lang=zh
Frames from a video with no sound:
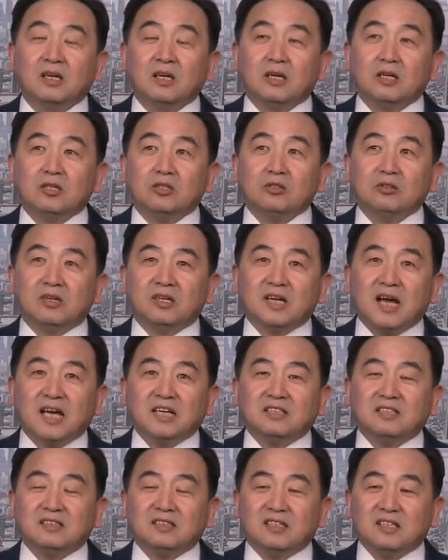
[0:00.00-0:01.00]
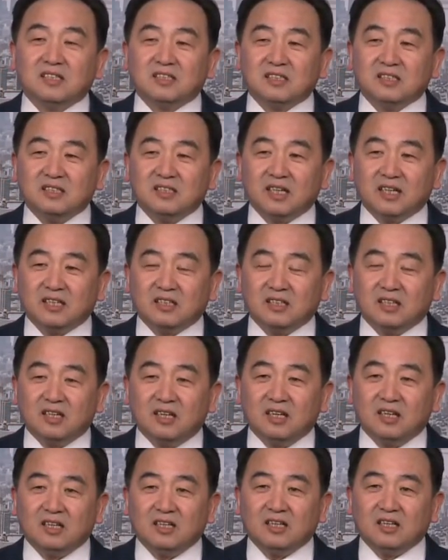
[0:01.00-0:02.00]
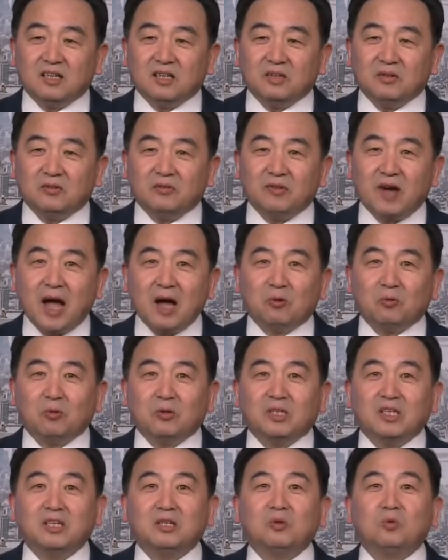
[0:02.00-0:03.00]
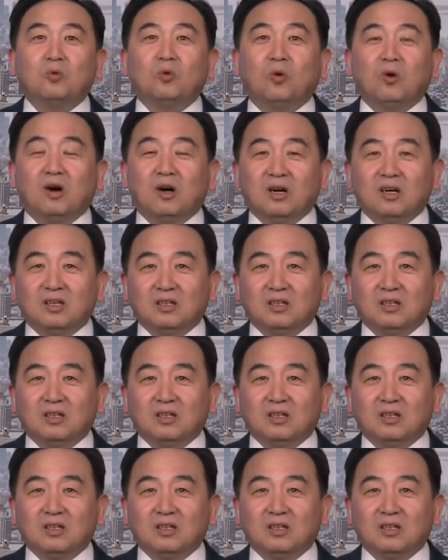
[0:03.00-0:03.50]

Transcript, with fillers: 取而代之的是这个呃法国、英国，